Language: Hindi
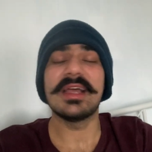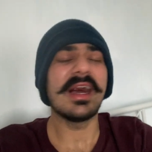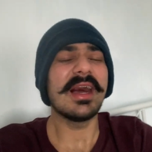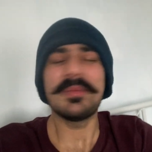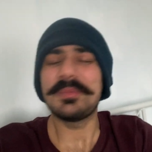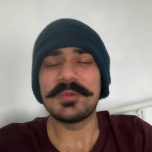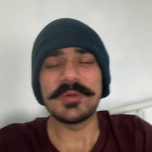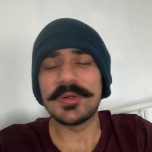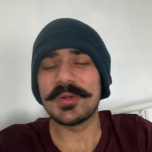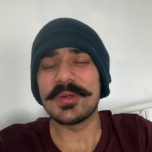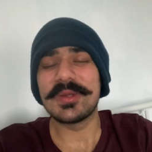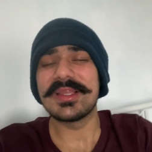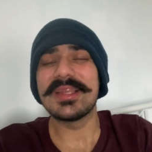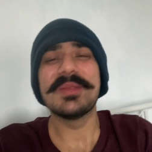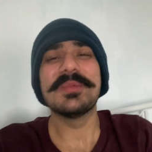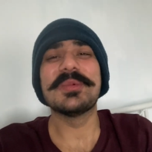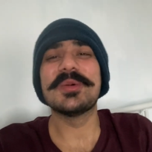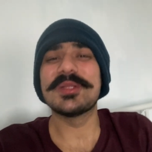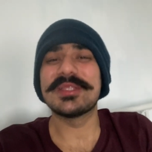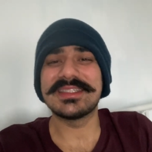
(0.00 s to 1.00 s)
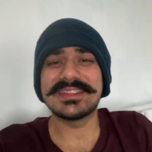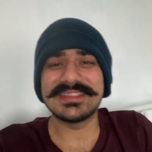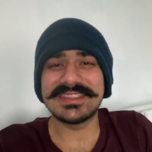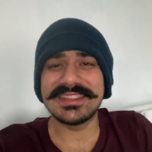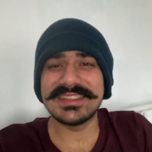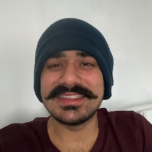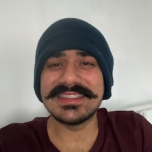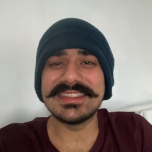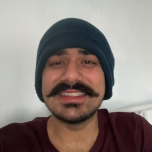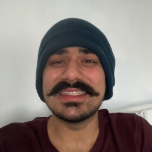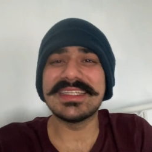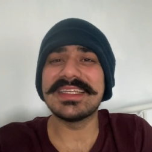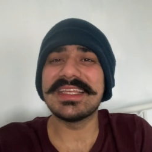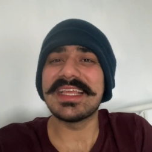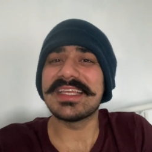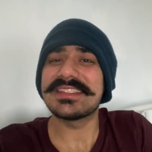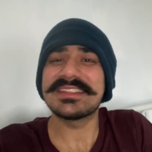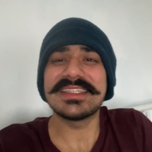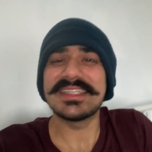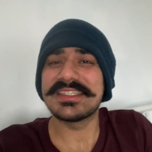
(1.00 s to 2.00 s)
आप लोगों के लिए बहुत अच्छी चीज़ है
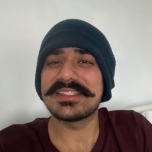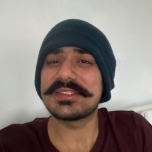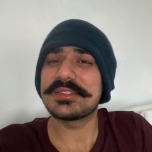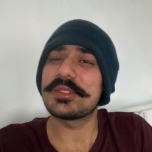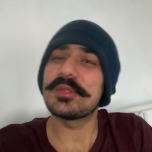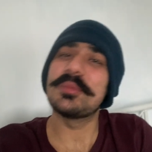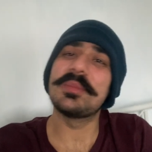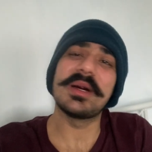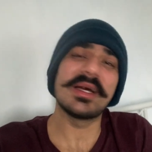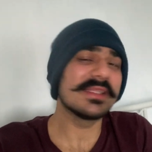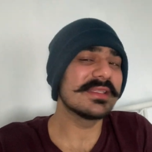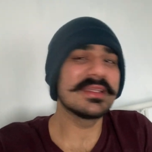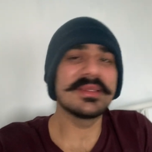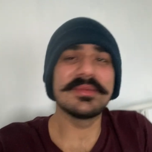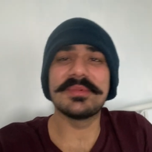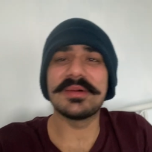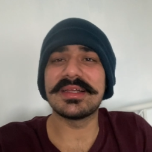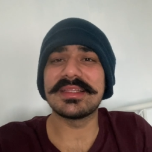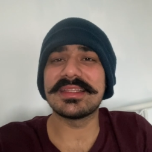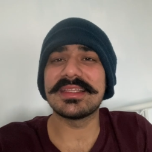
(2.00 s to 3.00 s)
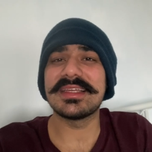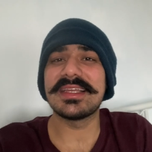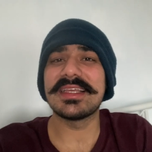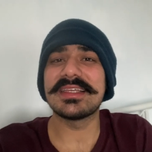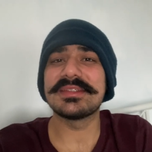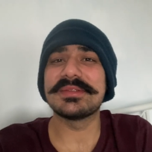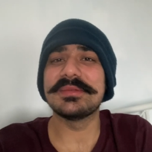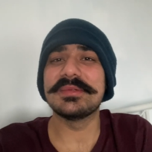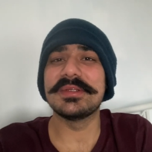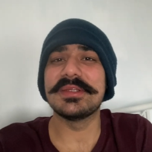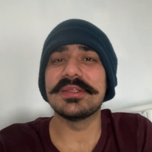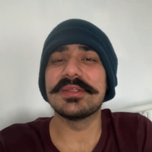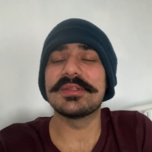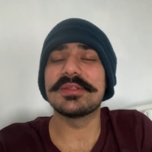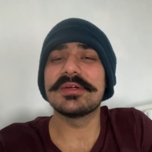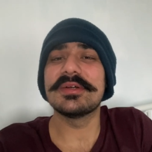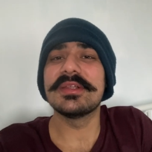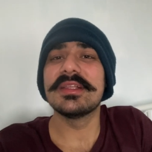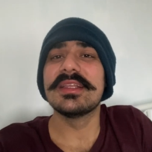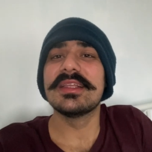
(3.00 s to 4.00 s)
नेक्स्ट नेक्स्ट तो बाद की बात है नेक्स्ट वीडियो
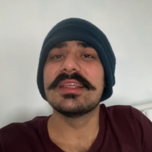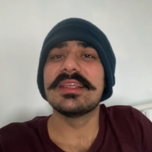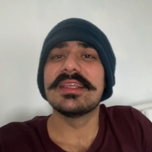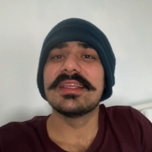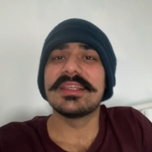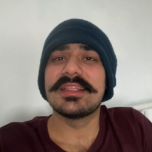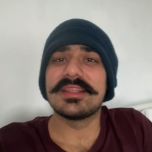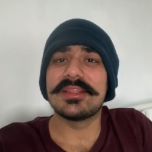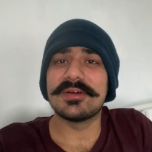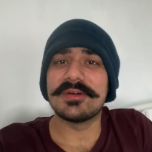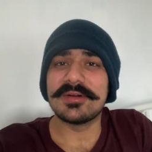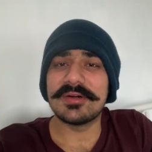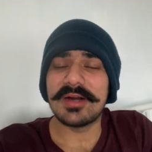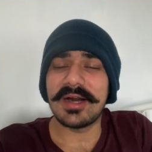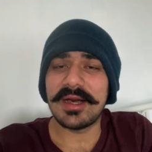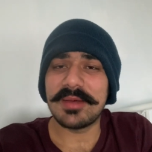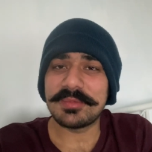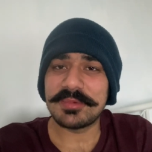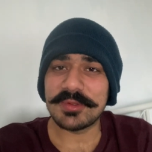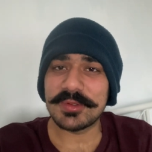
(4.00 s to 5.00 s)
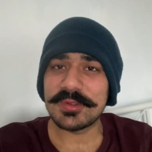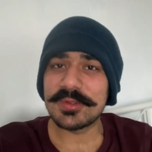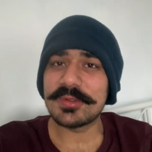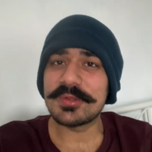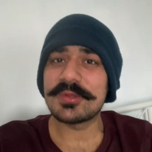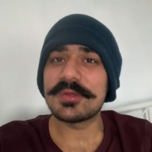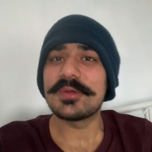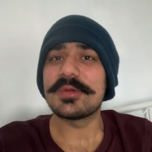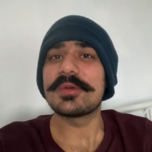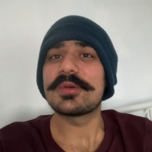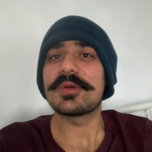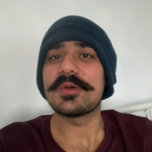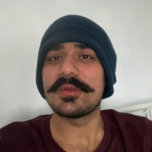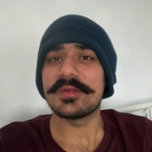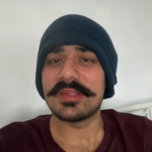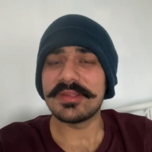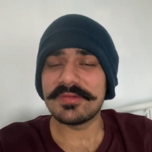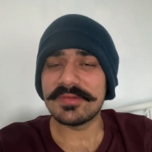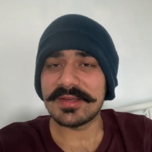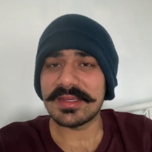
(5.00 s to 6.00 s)
तो तो आप लोगों को
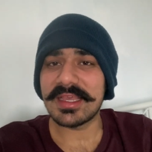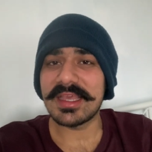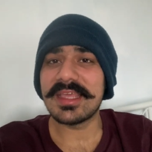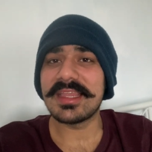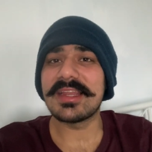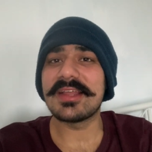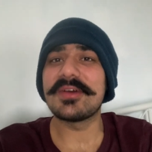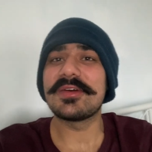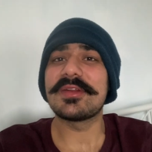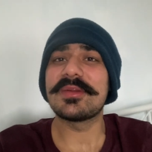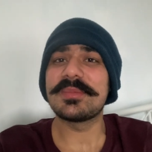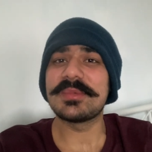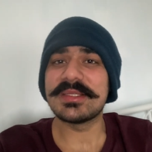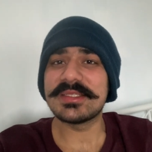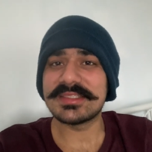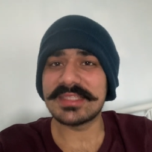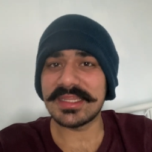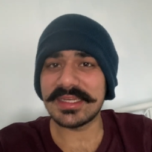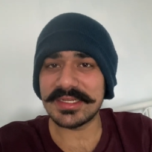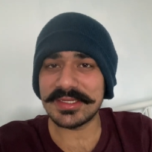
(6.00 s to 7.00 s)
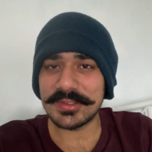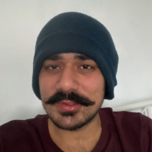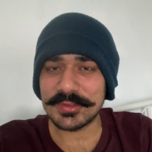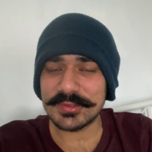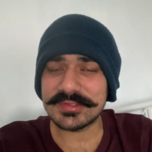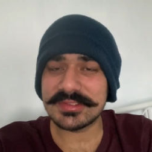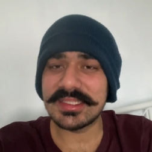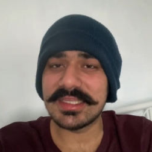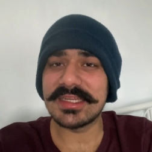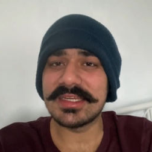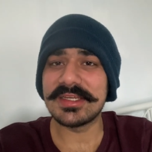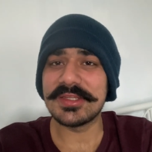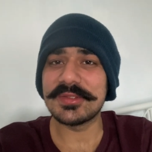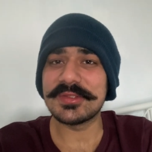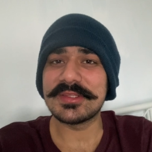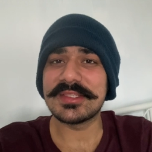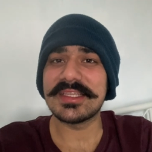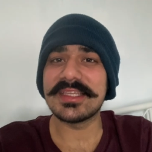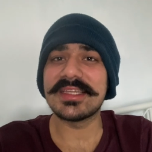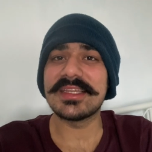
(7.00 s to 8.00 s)
कोनी वगैरह और अपने सारे डॉग्स देखने
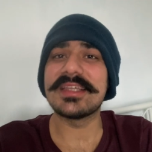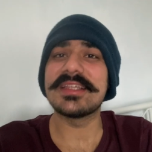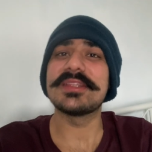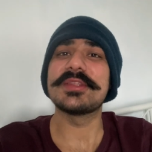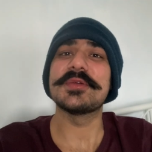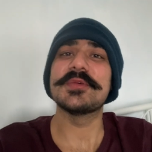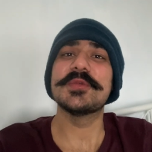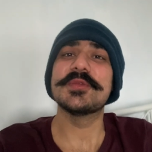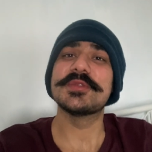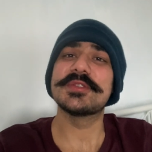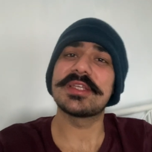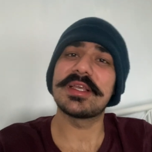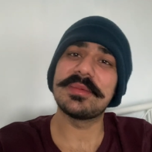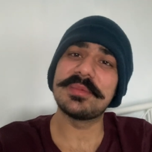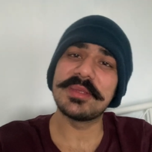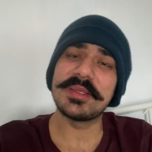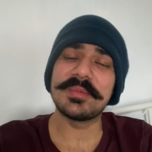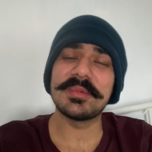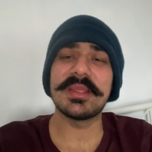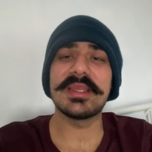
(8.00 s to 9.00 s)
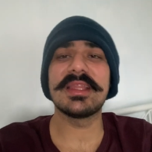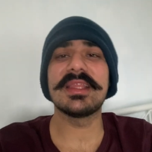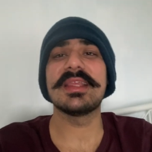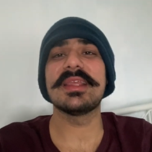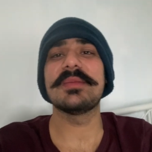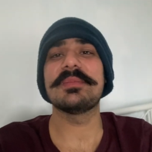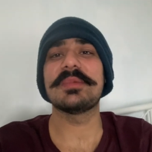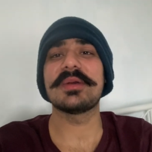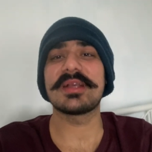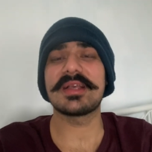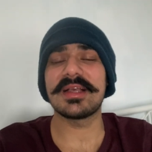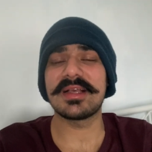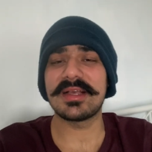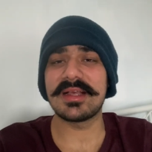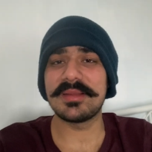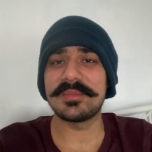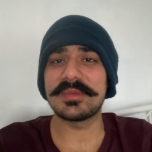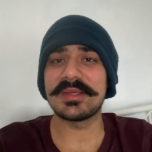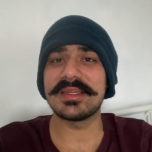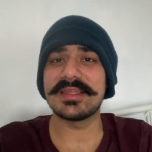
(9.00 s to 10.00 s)
होते हैं ना तो उसका भी मैंने पक्का
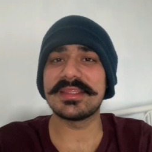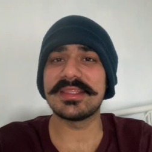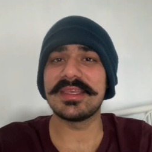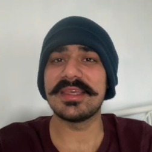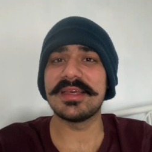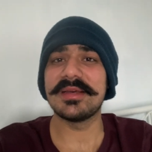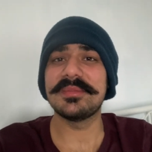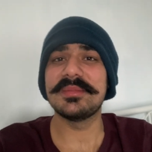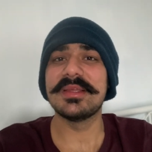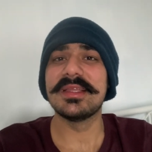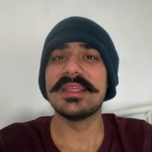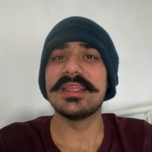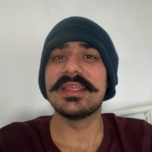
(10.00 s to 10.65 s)
काम कर दिया है अब